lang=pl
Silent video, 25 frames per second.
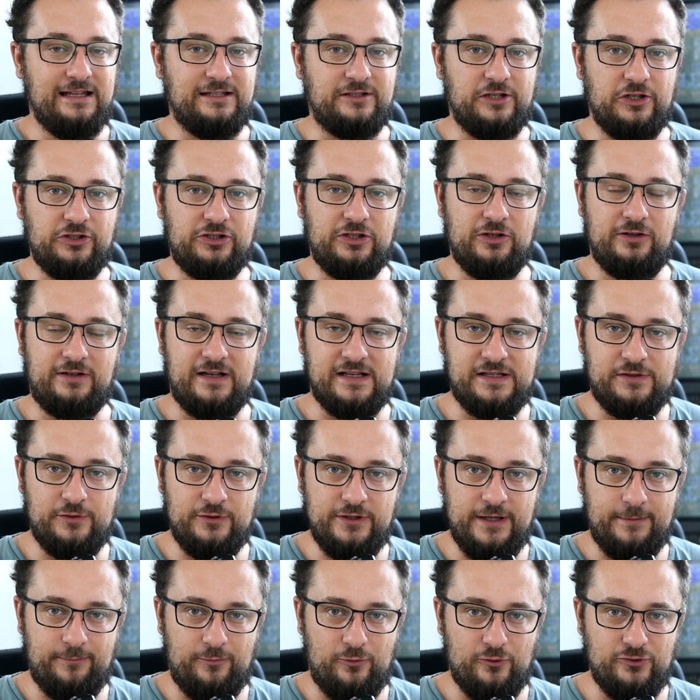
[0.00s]
Co się
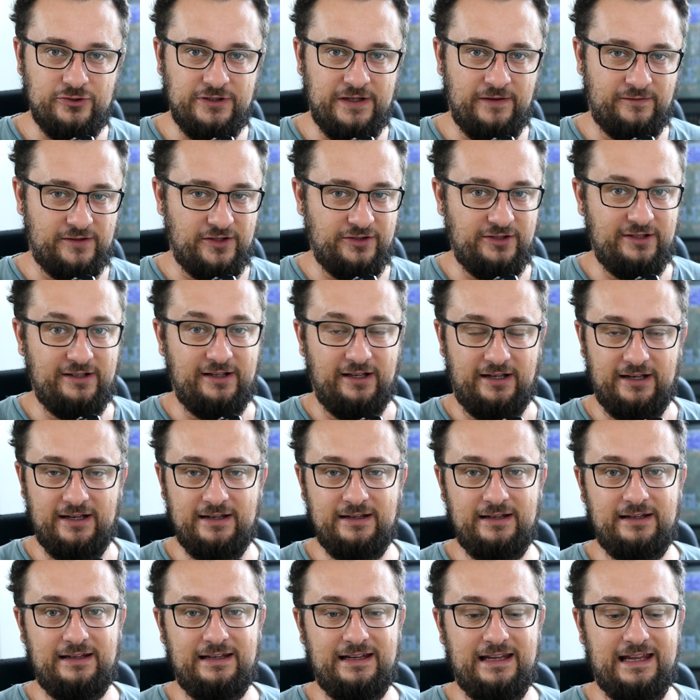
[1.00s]
okazuje później w czasie
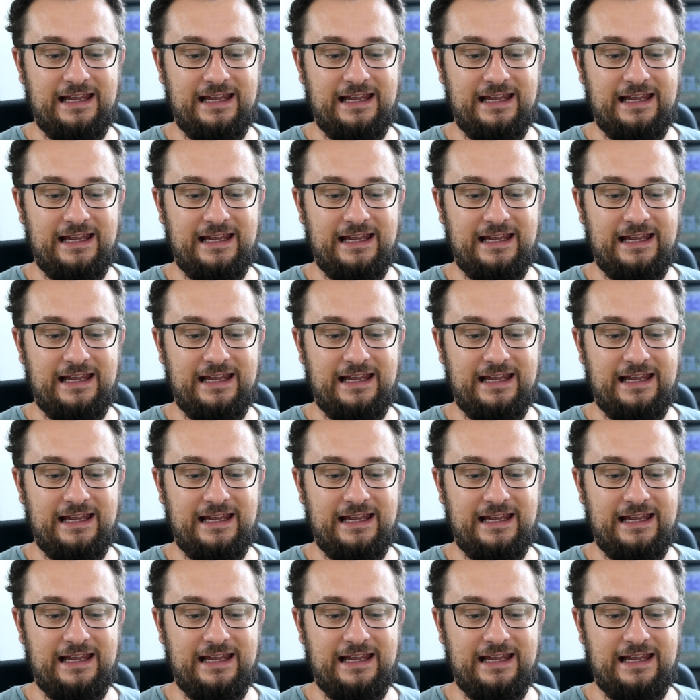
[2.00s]
gry?